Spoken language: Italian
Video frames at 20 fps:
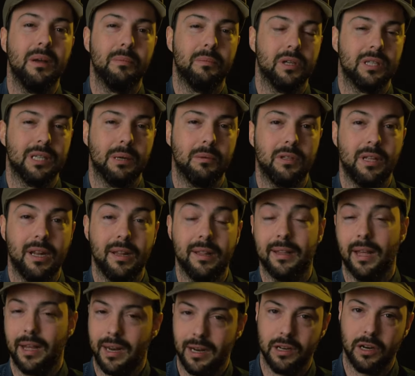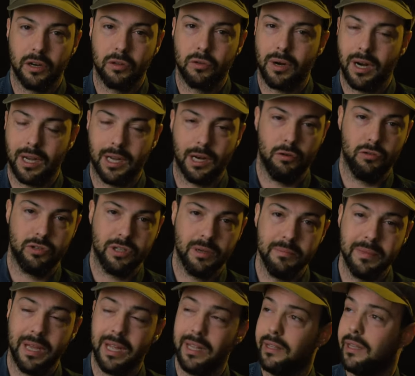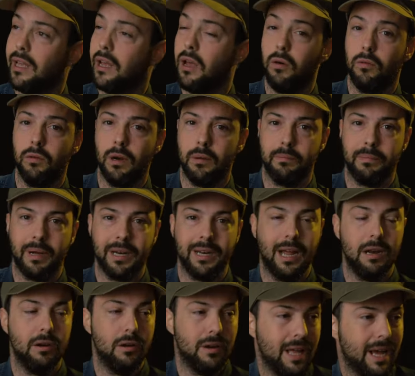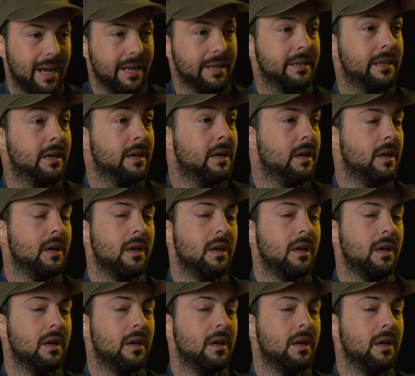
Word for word: possiamo utilizzare addirittura anche la luce ambiente, un pannello LED,